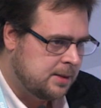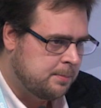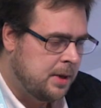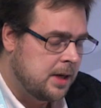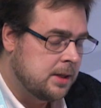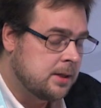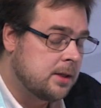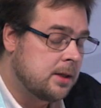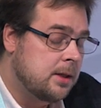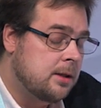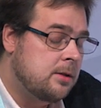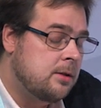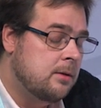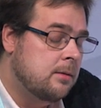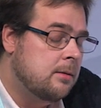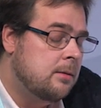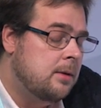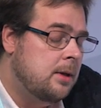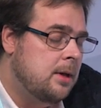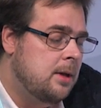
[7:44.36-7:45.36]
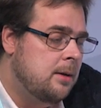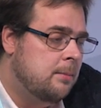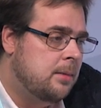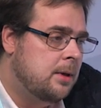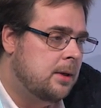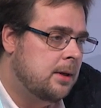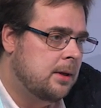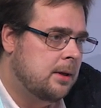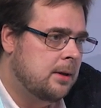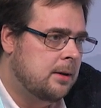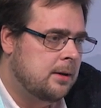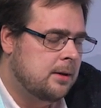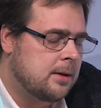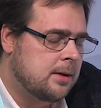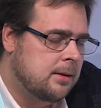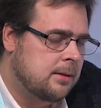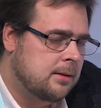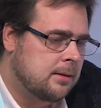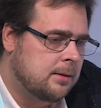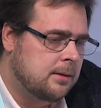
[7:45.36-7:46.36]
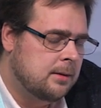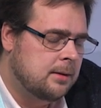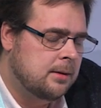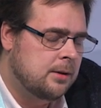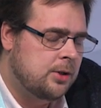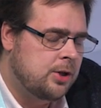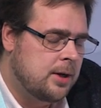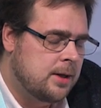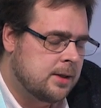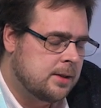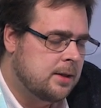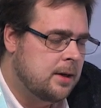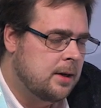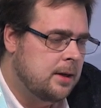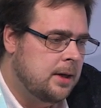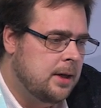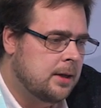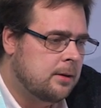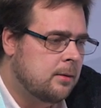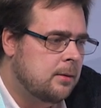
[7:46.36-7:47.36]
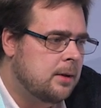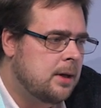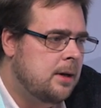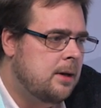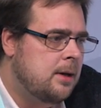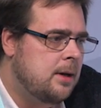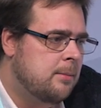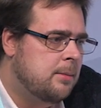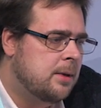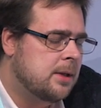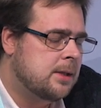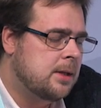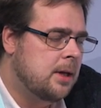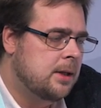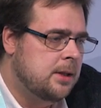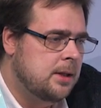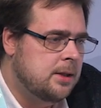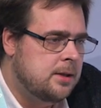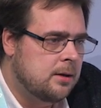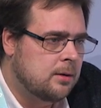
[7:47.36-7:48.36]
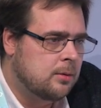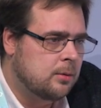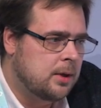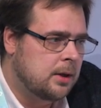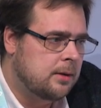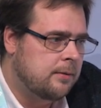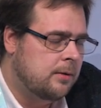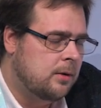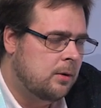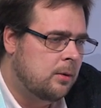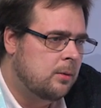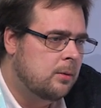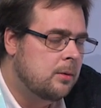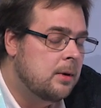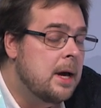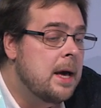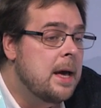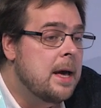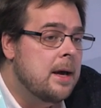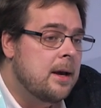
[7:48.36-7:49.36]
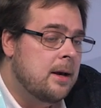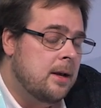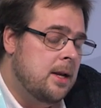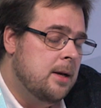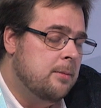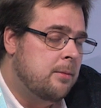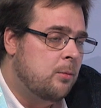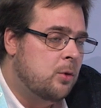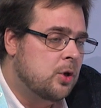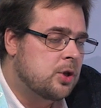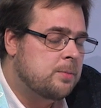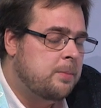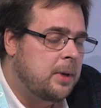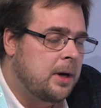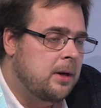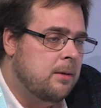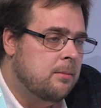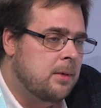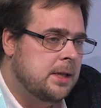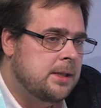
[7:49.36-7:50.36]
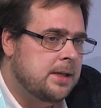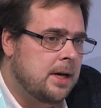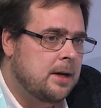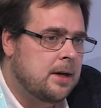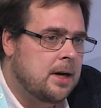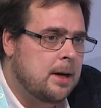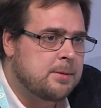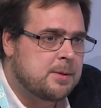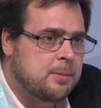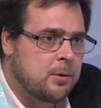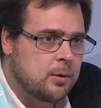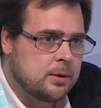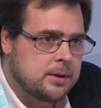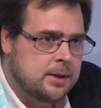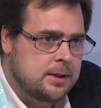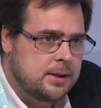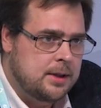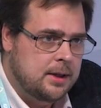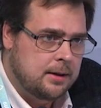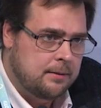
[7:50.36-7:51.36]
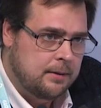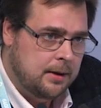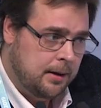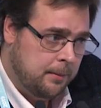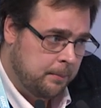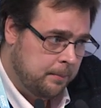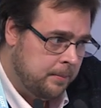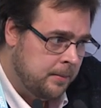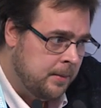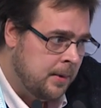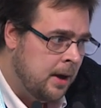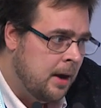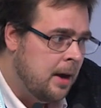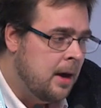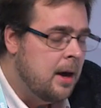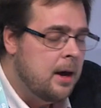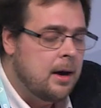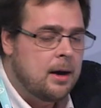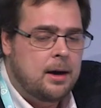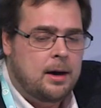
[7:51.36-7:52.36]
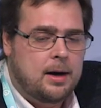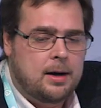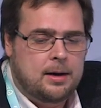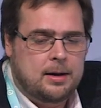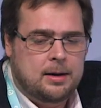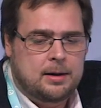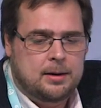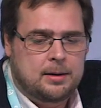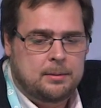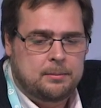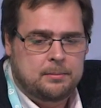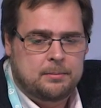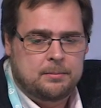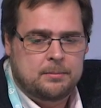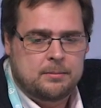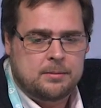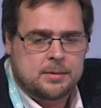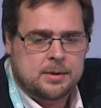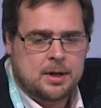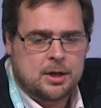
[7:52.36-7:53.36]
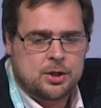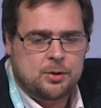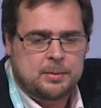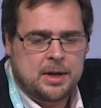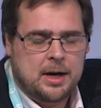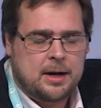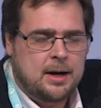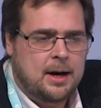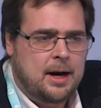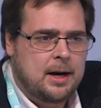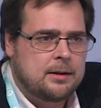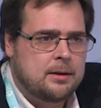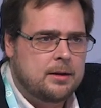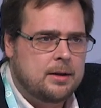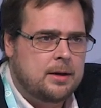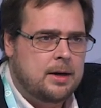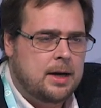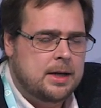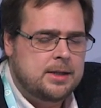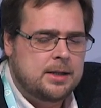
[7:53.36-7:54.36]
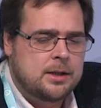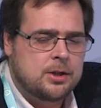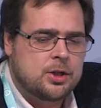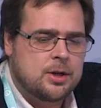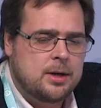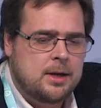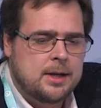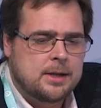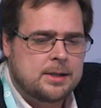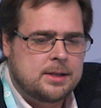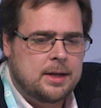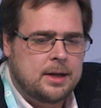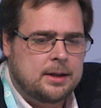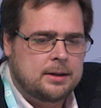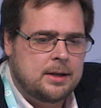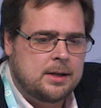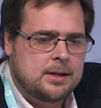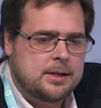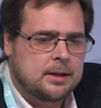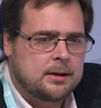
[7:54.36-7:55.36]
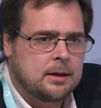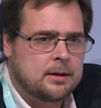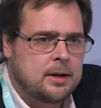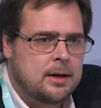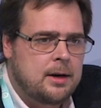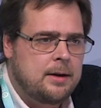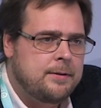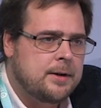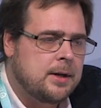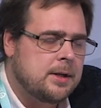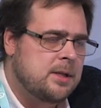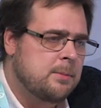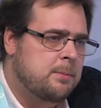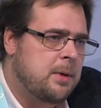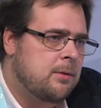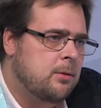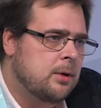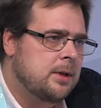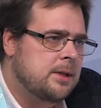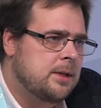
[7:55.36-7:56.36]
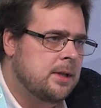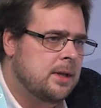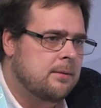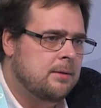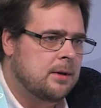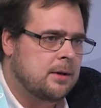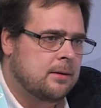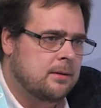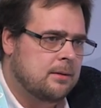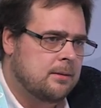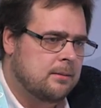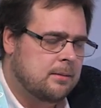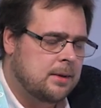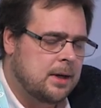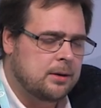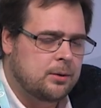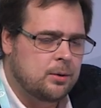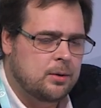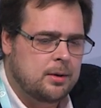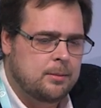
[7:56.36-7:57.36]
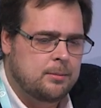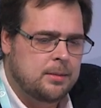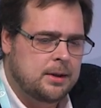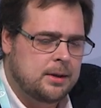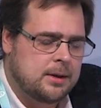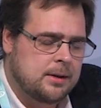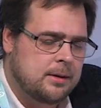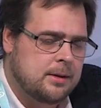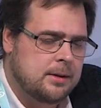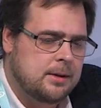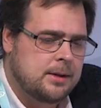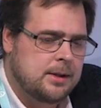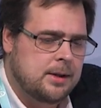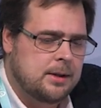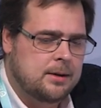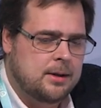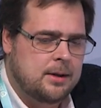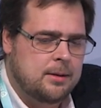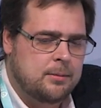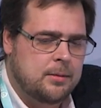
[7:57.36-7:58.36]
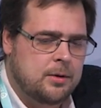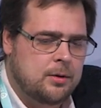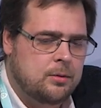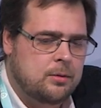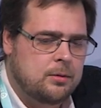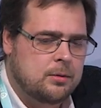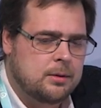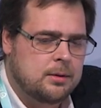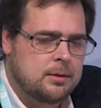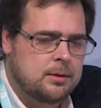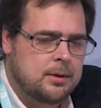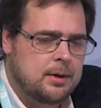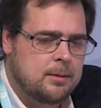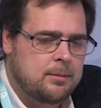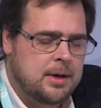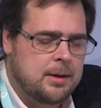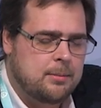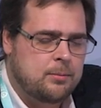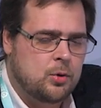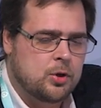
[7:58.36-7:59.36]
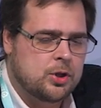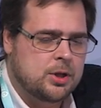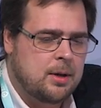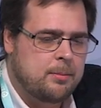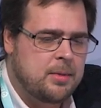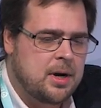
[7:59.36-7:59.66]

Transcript: спан-сессию, либо э, через GRE туннель, либо статистику NetFlow, либо может принимать ICAP с прокси сервера а, скажем так, одна, один железный анализатор трафика, типовой сервер, который мы э, делаем, он э, может